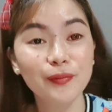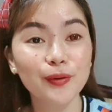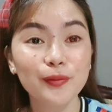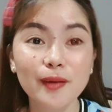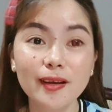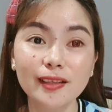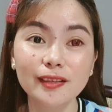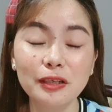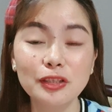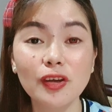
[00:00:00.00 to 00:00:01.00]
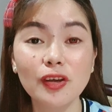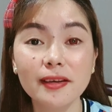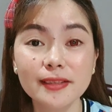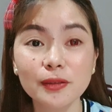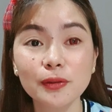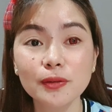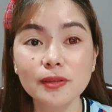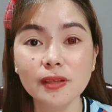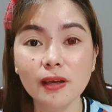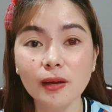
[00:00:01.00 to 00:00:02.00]
Pero maganda siya kaysa din
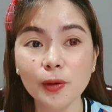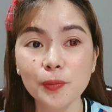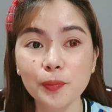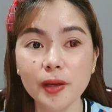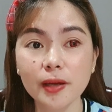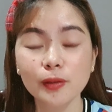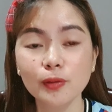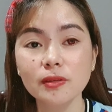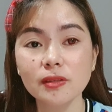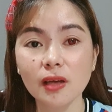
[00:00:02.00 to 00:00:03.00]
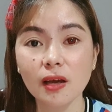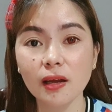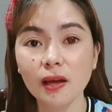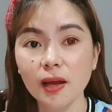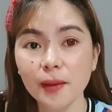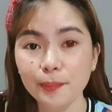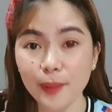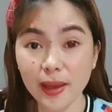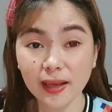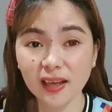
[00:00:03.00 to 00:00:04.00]
sa, compare dun sa
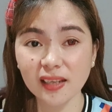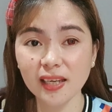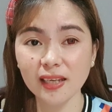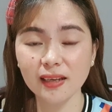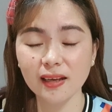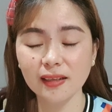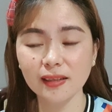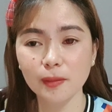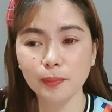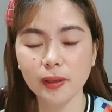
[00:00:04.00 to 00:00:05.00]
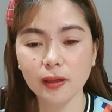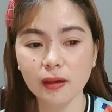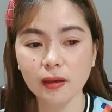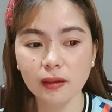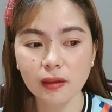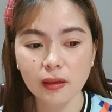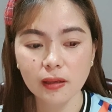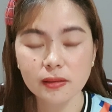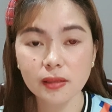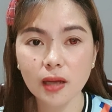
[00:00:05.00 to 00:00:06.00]
pink kanina na parang
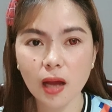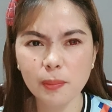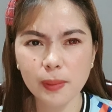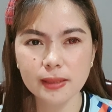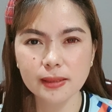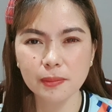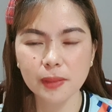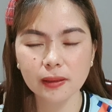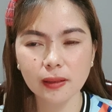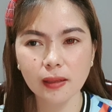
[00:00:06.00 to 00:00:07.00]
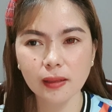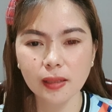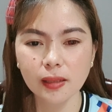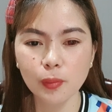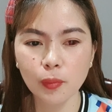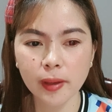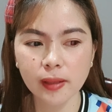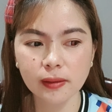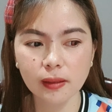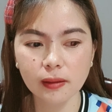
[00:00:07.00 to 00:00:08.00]
sa gabal sa mata na hindi mo
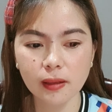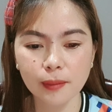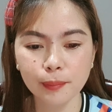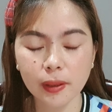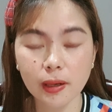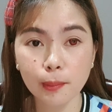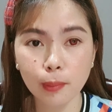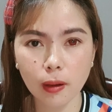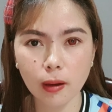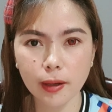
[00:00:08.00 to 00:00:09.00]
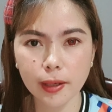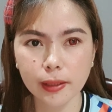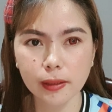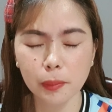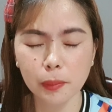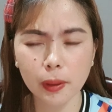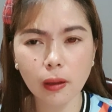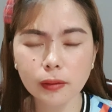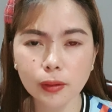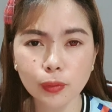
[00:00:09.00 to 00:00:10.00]
maintindihan. Parang blurred, na parang kang